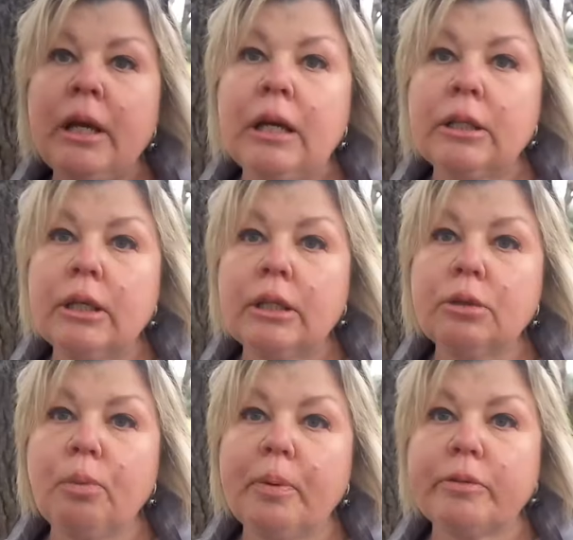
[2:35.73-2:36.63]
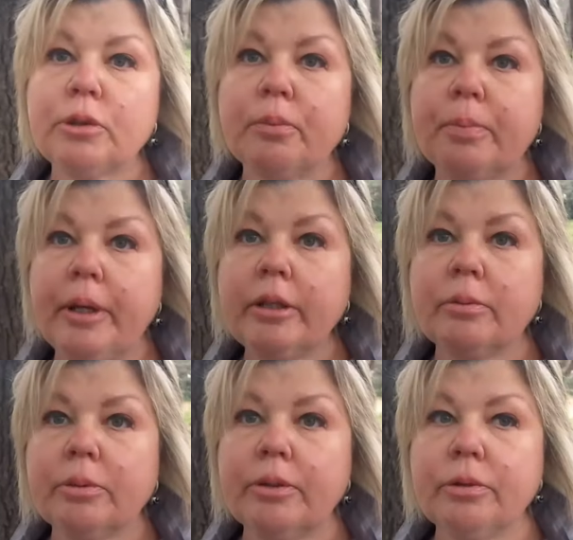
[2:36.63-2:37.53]
э, но при всем при
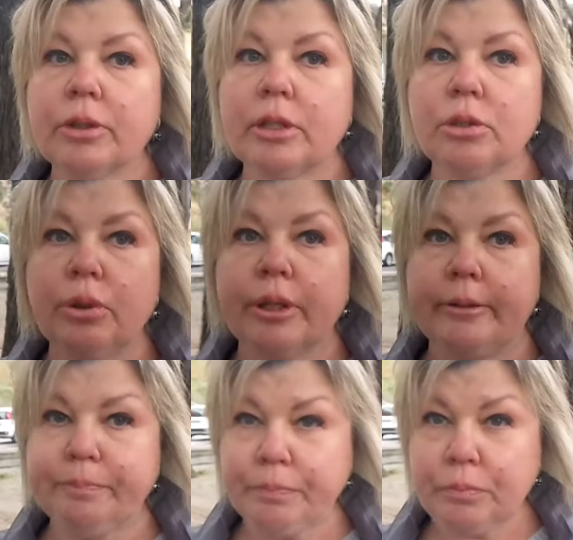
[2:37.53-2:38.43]
этом ты вот настолько